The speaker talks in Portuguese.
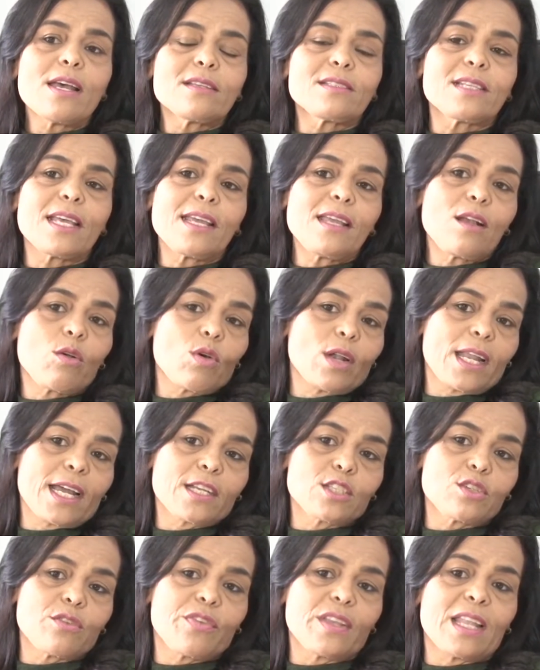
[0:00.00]
sem
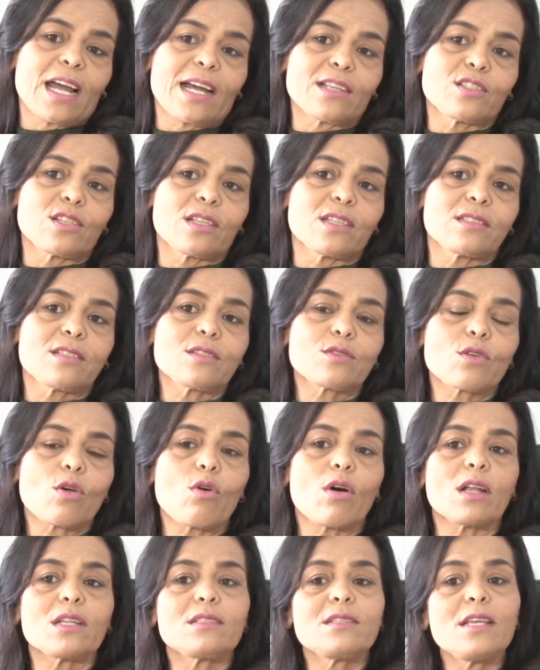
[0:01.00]
conectividade nas
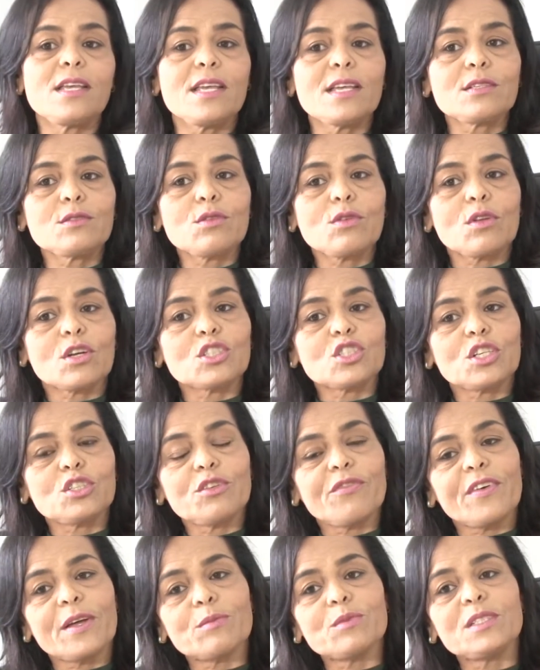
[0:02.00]
escolas e isso nós já
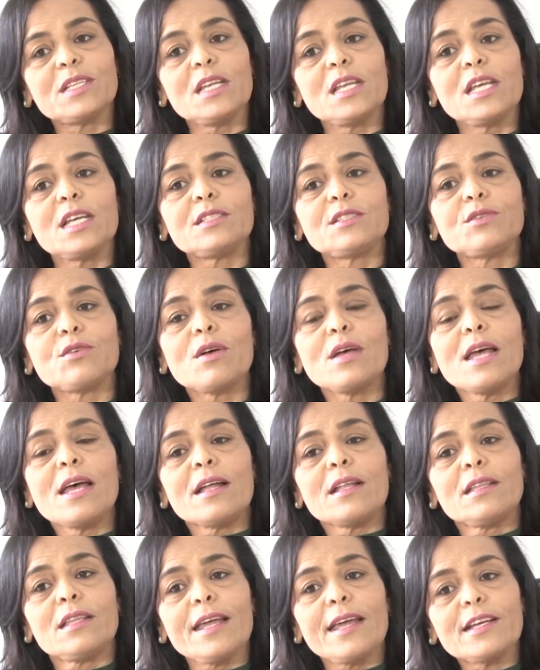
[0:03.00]
tivemos início
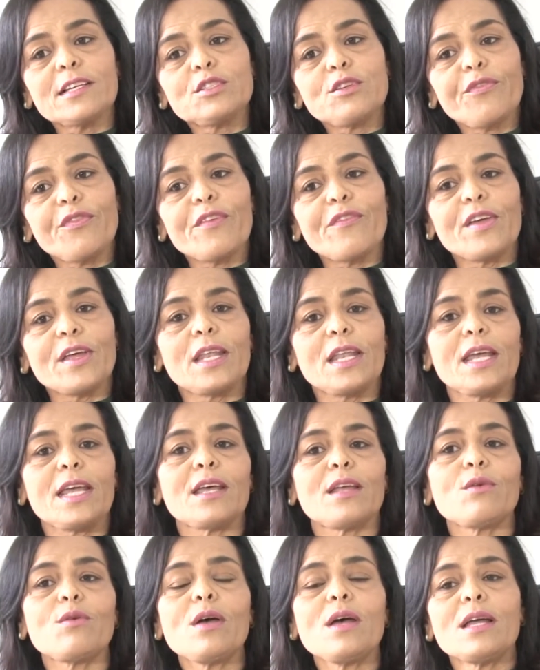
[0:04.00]
desde
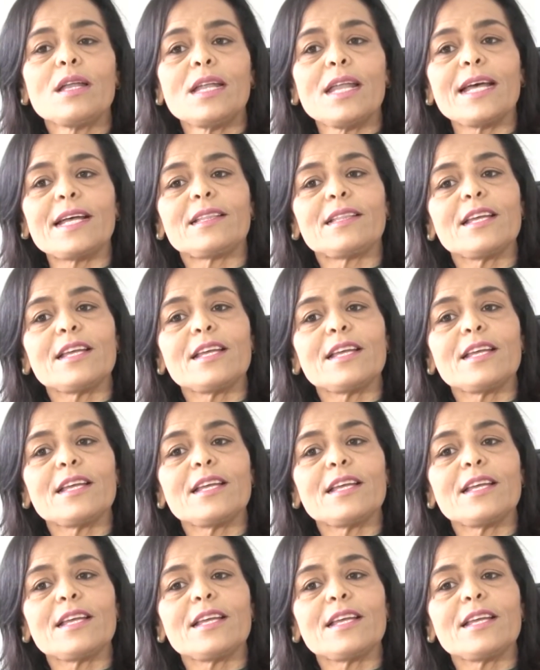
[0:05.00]
fevereiro, né?